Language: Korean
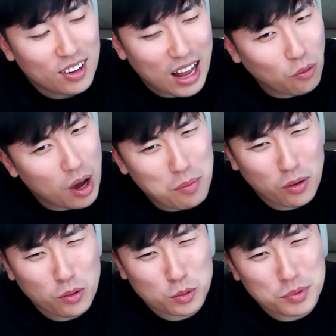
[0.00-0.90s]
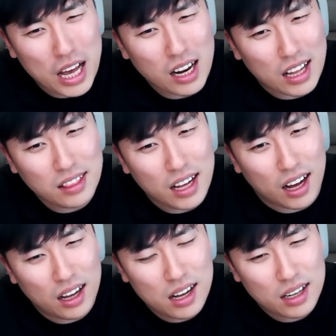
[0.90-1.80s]
랑콰이펑 요즘
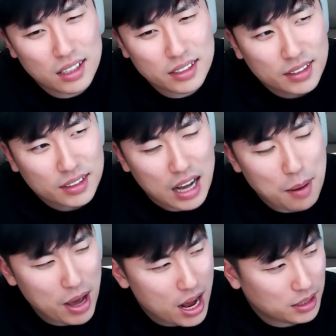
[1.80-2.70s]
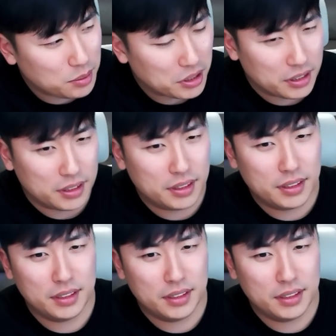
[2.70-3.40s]
살아났나? 가봐야 알지 뭐